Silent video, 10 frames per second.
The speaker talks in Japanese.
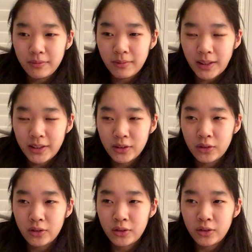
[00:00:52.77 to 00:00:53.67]
まあちょっと
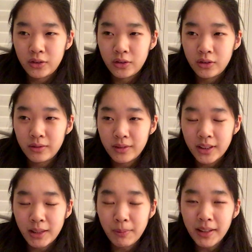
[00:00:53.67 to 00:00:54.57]

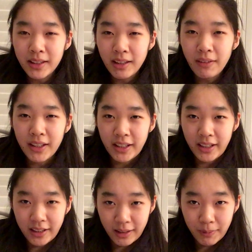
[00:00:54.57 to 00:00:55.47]
決まってはいない
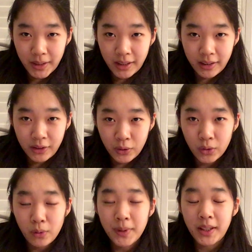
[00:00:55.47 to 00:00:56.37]
からまだ喜
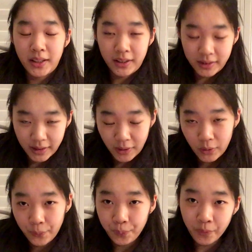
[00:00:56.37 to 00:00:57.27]
べないんですけど
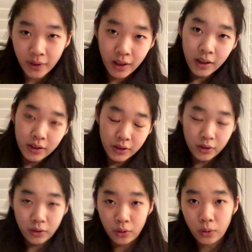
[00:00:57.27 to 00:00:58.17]
ちょっ
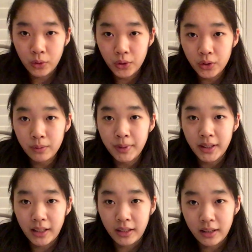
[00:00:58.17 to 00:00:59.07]
と保留み
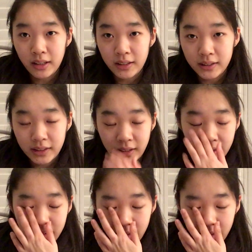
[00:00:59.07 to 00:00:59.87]
たいな感じになって